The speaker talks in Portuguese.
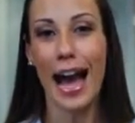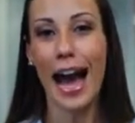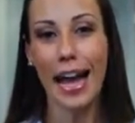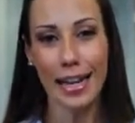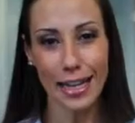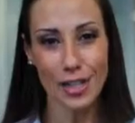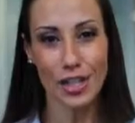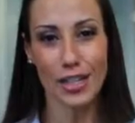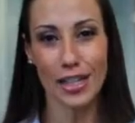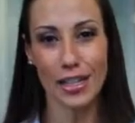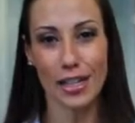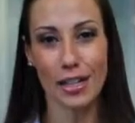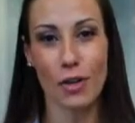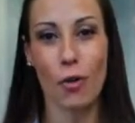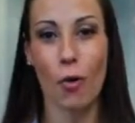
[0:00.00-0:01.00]
além de
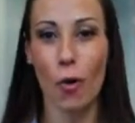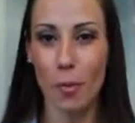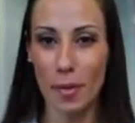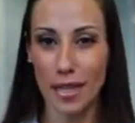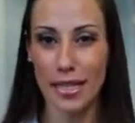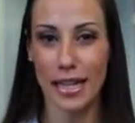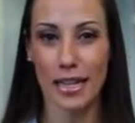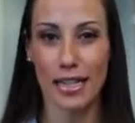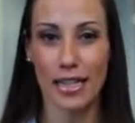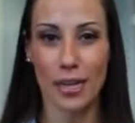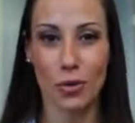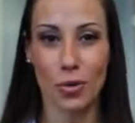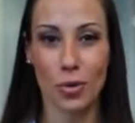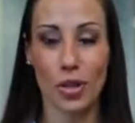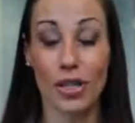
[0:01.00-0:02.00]
atender
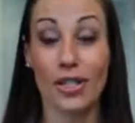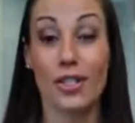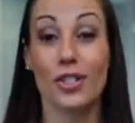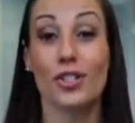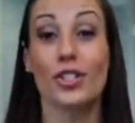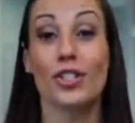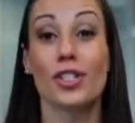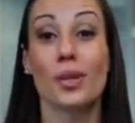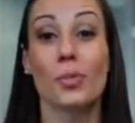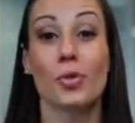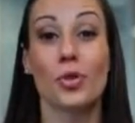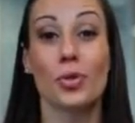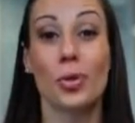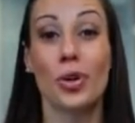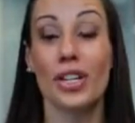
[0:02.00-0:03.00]
comercializadoras e
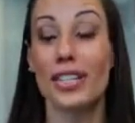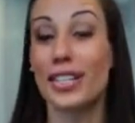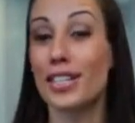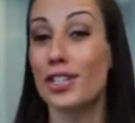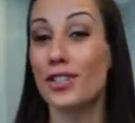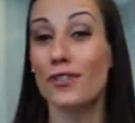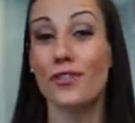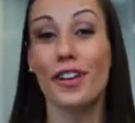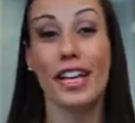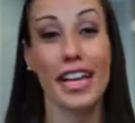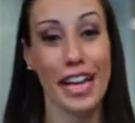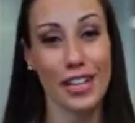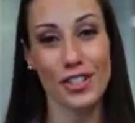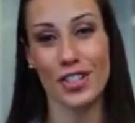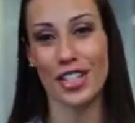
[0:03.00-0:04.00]
distribuidoras em
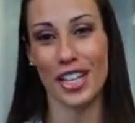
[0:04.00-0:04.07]
diferentes